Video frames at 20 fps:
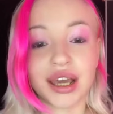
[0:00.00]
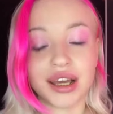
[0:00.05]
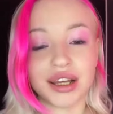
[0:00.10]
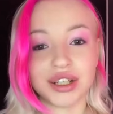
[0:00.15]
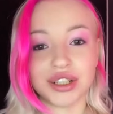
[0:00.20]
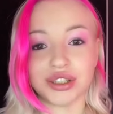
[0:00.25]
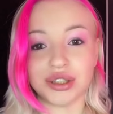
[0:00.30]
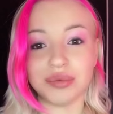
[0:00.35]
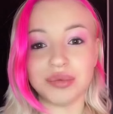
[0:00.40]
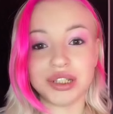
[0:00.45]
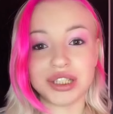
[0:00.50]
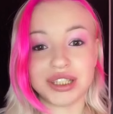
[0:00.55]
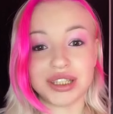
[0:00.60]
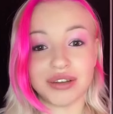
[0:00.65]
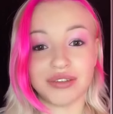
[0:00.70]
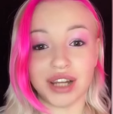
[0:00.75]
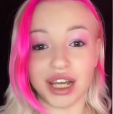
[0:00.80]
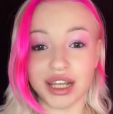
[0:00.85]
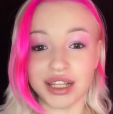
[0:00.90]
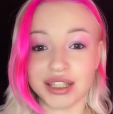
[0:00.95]
Что
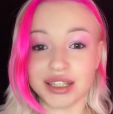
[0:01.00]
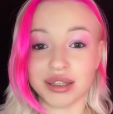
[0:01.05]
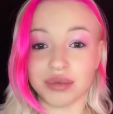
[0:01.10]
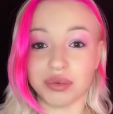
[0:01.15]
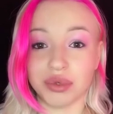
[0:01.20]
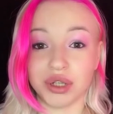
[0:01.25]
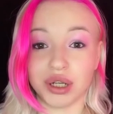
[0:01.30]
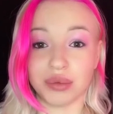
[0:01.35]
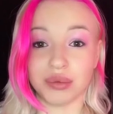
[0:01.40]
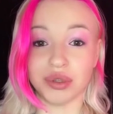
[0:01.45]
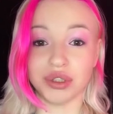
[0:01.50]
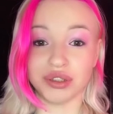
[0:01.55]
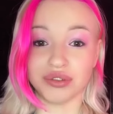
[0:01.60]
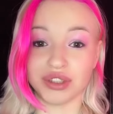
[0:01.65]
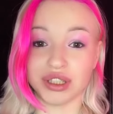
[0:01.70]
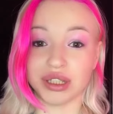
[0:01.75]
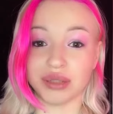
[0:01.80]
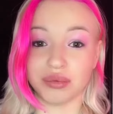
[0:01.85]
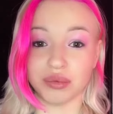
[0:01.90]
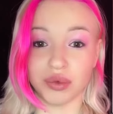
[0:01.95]
представляет собой работа в
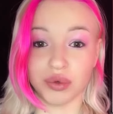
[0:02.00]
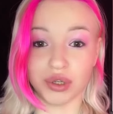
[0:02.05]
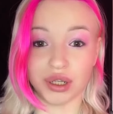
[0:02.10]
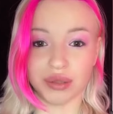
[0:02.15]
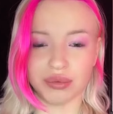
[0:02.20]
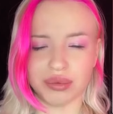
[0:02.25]
Стамбуле?